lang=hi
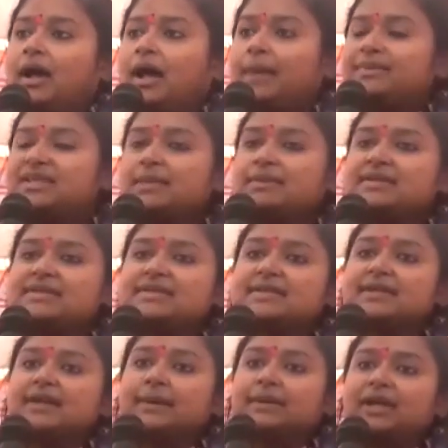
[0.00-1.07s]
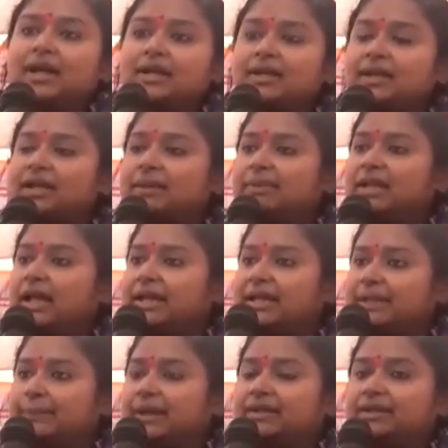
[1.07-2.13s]
आप सब इस अभियान के लिए बधाई
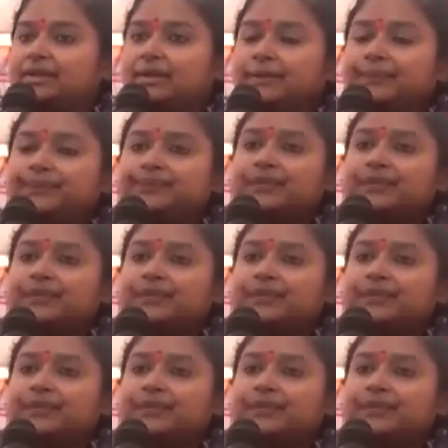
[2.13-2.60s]
के पात्र हैं